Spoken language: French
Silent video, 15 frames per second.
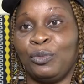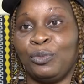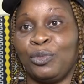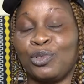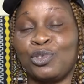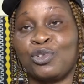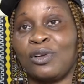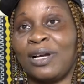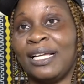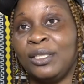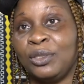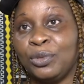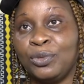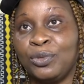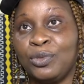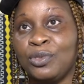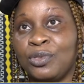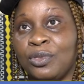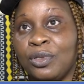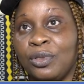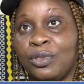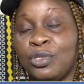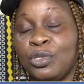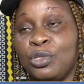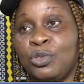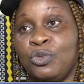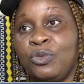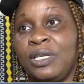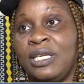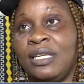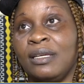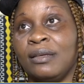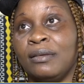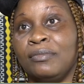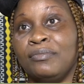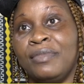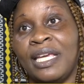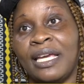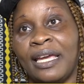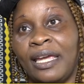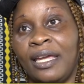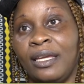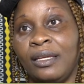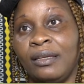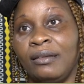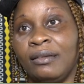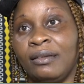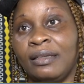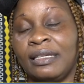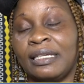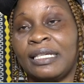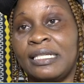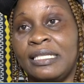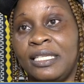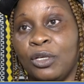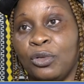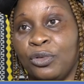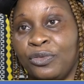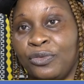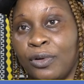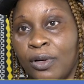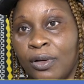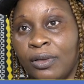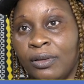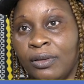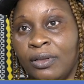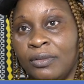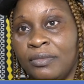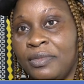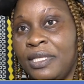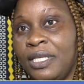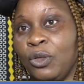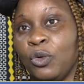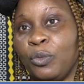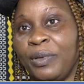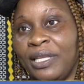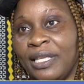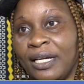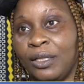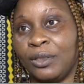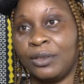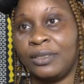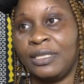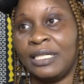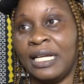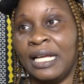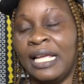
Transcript: Bonjour à tous, euh, je suis euh, Mireille Critier-Aufort, psychopédagogue,